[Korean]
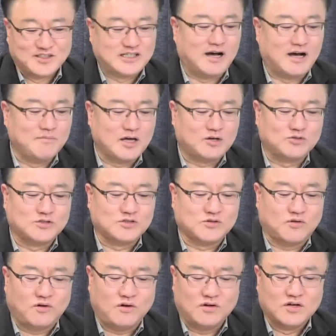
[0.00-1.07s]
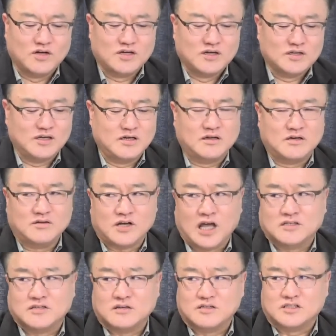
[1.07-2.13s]
잠이 안 올 정도로 이런 게
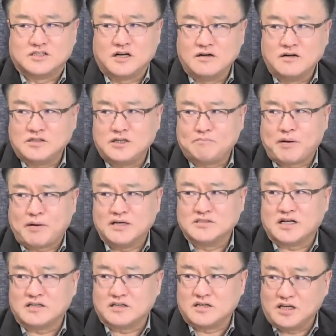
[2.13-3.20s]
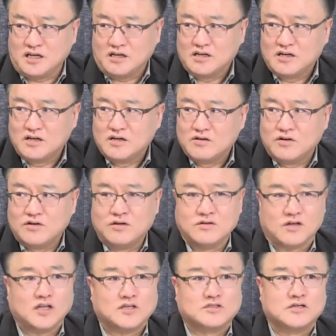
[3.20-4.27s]
저는 정치 판사들이 이런
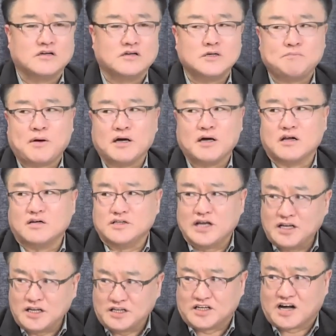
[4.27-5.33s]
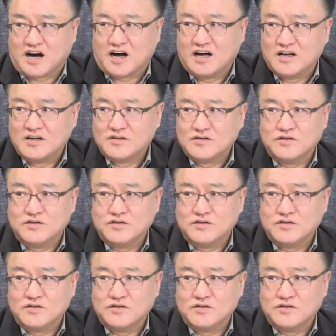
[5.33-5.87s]
게 정치 판결을 내리니까 음.